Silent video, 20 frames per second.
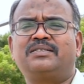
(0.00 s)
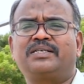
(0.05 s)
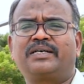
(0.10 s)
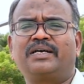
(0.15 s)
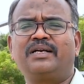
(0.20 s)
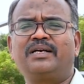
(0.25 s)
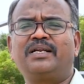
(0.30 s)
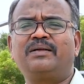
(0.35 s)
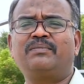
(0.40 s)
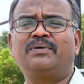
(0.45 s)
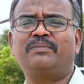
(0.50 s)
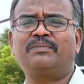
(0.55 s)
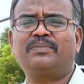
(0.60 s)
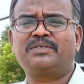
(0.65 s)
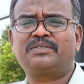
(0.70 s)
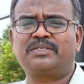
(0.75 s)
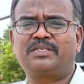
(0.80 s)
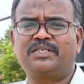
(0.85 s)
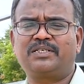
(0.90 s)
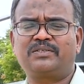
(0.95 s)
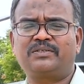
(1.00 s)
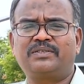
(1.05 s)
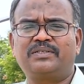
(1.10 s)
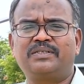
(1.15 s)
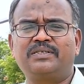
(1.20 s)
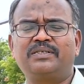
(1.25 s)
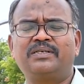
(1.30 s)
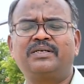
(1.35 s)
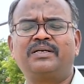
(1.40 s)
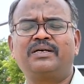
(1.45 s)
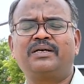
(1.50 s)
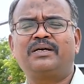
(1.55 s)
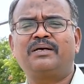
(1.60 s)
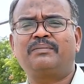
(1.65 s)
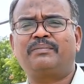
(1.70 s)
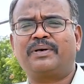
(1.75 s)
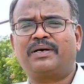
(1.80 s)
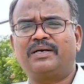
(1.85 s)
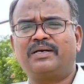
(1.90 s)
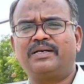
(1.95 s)
செகண்டரி மெம்பர்ஸ்ன்றது வந்து
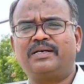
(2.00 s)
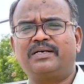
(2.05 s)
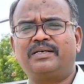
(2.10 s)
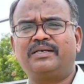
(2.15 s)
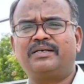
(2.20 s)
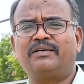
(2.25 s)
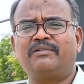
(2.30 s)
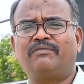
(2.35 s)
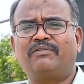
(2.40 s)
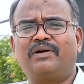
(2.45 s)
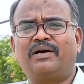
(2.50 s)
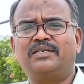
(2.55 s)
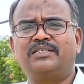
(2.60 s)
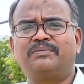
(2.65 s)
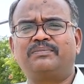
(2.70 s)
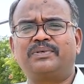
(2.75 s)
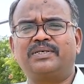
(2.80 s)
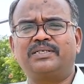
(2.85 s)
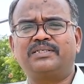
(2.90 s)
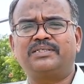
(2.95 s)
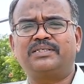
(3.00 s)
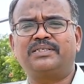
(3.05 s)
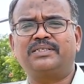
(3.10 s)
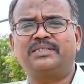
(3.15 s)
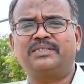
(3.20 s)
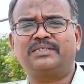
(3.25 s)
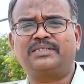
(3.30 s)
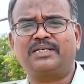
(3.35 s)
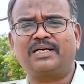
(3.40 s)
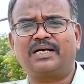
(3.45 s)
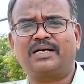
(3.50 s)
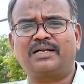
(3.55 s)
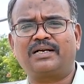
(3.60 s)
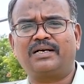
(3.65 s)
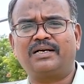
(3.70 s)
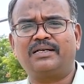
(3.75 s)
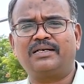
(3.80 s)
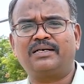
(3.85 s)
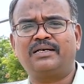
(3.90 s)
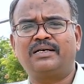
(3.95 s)
பர்லினு ஃப்ளாஞ்ச் பிரேஸு
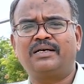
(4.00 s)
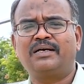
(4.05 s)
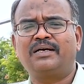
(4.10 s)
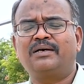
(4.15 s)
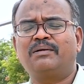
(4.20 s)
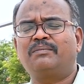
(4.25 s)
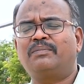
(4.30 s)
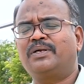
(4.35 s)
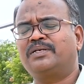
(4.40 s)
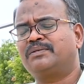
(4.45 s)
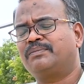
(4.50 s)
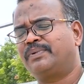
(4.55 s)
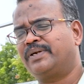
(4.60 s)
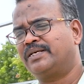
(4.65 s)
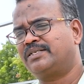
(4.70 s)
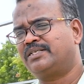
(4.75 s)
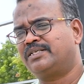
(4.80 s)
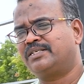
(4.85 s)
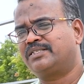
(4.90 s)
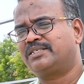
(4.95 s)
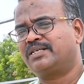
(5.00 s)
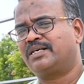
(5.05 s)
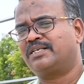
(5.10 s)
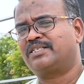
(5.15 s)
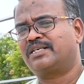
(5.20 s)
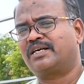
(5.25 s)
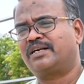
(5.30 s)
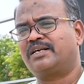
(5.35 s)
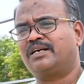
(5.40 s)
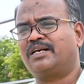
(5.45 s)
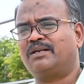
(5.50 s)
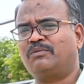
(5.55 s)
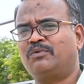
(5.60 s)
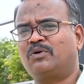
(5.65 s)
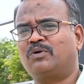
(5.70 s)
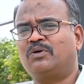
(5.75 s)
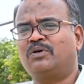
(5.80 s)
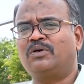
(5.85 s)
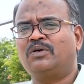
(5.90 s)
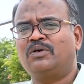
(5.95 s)
சேக்ராடு ப்ளஸ் பிரேசிங்ஸான செகண்ட் எல்லாமே
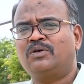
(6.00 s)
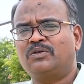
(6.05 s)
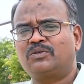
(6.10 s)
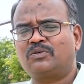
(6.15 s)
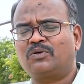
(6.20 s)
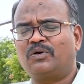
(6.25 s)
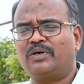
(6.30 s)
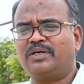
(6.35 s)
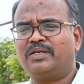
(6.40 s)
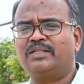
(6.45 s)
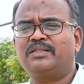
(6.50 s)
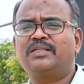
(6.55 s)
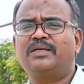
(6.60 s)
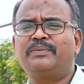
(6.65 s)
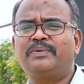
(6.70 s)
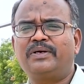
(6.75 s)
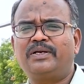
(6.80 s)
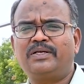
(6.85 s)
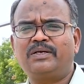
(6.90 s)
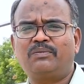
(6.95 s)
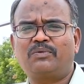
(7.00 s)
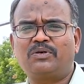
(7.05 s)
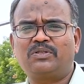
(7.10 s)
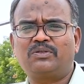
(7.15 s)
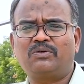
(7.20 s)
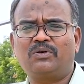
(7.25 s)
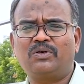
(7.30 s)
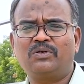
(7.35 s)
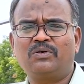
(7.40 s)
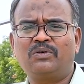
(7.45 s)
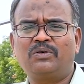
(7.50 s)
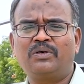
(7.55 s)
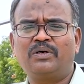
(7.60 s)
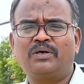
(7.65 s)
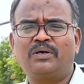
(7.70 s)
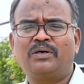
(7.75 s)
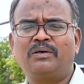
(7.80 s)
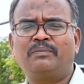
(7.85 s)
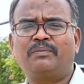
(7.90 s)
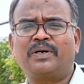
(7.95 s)
வரும் ஸோ இந்த பில்டிங்கை பொறுத்தவரையும்
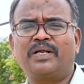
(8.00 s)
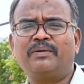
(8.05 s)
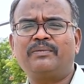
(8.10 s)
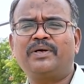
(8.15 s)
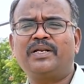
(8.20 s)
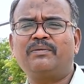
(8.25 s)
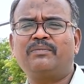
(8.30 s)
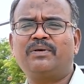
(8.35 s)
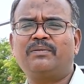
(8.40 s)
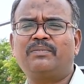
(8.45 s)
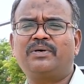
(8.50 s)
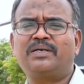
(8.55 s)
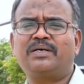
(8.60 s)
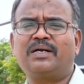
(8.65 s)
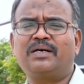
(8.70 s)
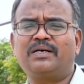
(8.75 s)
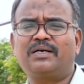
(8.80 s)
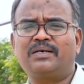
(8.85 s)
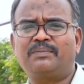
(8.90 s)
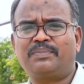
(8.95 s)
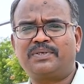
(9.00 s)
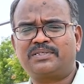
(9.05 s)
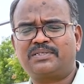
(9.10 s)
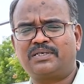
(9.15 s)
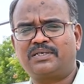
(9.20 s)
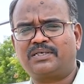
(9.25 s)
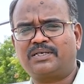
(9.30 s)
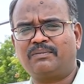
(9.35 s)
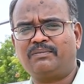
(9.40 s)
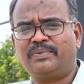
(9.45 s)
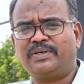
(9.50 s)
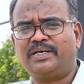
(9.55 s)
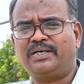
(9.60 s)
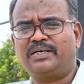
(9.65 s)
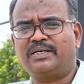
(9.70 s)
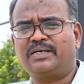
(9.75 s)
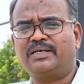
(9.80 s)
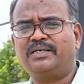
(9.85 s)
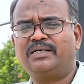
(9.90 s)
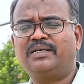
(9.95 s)
ப்ரைமரி மெம்பர் ஹண்ட்ரட் பர்சன்ட்
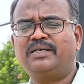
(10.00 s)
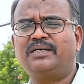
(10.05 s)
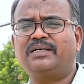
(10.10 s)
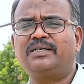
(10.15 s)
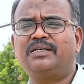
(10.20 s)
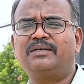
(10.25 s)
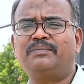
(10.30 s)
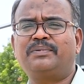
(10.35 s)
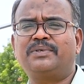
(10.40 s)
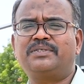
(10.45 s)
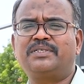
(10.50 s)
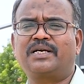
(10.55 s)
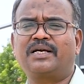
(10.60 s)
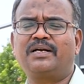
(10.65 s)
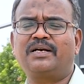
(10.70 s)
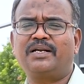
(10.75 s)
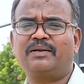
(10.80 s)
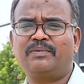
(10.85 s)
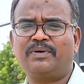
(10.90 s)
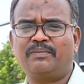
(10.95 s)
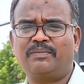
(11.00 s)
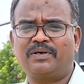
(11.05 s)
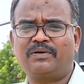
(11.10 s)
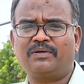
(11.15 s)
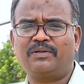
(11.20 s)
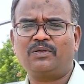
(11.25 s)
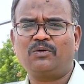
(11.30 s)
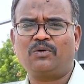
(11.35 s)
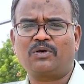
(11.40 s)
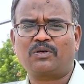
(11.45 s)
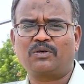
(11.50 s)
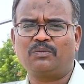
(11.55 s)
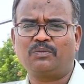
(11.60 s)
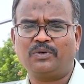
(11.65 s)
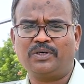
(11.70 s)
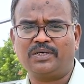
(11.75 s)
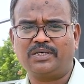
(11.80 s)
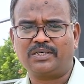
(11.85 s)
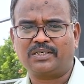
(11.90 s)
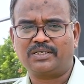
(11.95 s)
கம்ப்ளீட் ஆகி இப்போ செகண்டரி மெம்பர் வந்து ஒர்க்கு
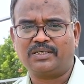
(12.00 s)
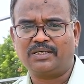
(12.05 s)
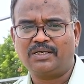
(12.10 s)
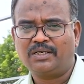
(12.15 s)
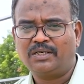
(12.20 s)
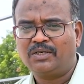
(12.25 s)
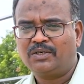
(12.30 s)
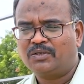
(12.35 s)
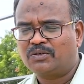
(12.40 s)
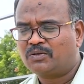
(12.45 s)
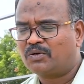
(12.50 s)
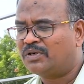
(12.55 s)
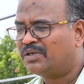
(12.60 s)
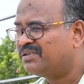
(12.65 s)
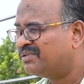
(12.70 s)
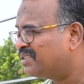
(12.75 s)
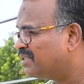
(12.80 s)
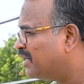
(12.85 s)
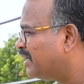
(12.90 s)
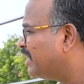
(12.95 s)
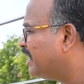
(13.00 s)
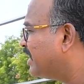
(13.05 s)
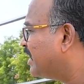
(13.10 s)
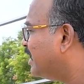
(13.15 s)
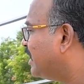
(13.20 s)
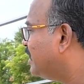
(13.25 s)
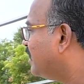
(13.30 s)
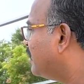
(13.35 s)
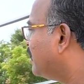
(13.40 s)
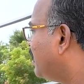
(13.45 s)
போயிட்டு இருக்கு ஓகே ஸோ இதில் நீங்கள் எது